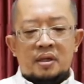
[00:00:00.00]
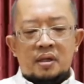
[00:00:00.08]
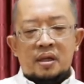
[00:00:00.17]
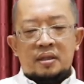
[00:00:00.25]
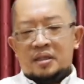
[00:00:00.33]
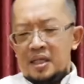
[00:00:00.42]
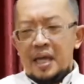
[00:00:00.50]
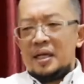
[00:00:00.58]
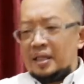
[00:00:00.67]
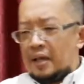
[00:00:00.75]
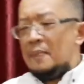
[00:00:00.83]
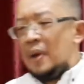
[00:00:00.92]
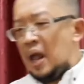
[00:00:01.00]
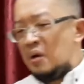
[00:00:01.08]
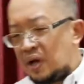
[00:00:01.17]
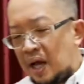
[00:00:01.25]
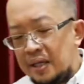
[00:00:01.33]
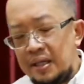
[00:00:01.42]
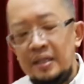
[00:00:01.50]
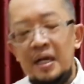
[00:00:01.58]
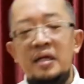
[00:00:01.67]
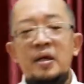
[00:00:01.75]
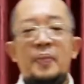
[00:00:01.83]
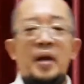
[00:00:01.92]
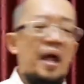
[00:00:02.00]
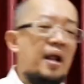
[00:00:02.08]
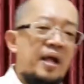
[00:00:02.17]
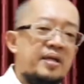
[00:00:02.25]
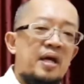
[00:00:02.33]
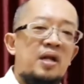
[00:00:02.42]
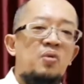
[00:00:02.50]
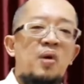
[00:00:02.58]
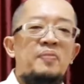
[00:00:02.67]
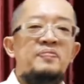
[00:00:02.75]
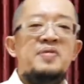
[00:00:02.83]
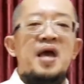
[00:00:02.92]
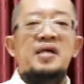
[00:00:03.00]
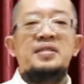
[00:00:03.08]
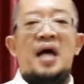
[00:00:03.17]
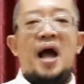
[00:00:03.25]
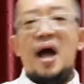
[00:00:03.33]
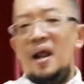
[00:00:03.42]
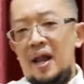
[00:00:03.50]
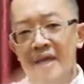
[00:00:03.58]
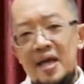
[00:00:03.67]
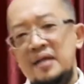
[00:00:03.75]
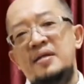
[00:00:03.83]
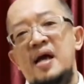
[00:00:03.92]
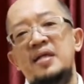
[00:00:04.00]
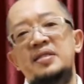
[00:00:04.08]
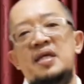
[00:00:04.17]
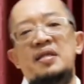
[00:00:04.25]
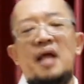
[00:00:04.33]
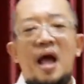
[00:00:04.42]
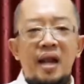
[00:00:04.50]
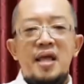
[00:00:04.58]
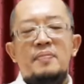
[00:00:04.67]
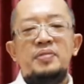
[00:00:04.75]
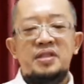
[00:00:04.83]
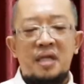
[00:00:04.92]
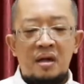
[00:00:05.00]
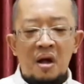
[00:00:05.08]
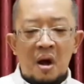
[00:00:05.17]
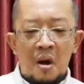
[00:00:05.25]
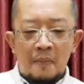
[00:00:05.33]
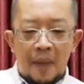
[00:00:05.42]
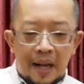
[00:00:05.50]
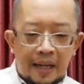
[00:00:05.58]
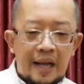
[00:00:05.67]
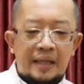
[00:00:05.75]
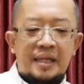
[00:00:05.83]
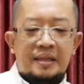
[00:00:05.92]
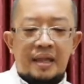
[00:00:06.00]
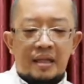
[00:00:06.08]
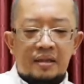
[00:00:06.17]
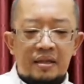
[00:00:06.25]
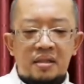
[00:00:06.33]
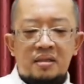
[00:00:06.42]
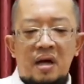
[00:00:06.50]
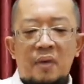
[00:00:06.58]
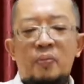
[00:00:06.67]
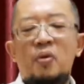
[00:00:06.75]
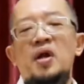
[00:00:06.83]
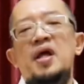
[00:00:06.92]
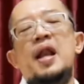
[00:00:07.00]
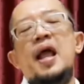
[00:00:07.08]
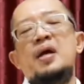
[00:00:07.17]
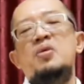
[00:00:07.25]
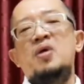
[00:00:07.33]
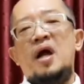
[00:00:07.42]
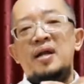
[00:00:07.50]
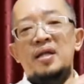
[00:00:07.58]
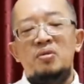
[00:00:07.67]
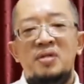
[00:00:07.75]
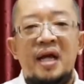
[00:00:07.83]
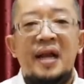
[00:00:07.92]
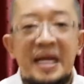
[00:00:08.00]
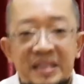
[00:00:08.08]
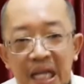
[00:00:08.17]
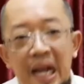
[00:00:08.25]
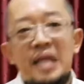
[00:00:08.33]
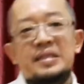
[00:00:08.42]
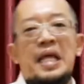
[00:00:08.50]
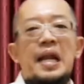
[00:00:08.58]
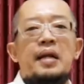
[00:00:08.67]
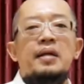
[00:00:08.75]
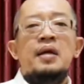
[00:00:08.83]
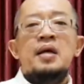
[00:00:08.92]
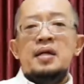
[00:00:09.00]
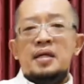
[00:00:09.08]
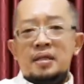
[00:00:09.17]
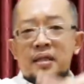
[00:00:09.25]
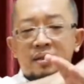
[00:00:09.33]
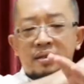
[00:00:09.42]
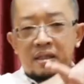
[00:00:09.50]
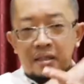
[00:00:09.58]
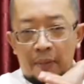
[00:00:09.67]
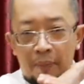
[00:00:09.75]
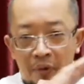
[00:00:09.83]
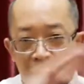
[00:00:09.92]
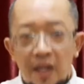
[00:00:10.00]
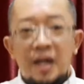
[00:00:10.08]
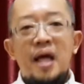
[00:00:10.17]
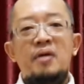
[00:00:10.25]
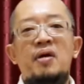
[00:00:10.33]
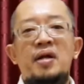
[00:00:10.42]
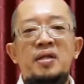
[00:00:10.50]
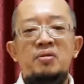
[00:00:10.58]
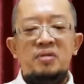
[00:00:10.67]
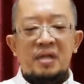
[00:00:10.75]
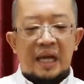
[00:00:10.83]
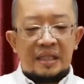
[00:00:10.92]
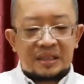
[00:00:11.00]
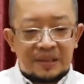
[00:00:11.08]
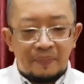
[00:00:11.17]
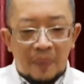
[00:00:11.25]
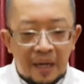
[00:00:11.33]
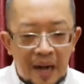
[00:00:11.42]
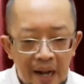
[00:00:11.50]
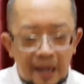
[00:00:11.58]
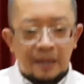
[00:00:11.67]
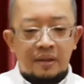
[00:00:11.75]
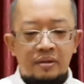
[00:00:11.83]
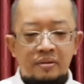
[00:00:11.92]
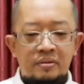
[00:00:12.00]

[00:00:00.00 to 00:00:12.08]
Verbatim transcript: Ketika kita melakukannya di hadapan Allah yang luar biasa, Allah yang dahsyat, Allah yang besar, maka kita tidak boleh lakukan itu dengan asal-asalan. Kita tidak boleh lakukan itu dengan sembarangan.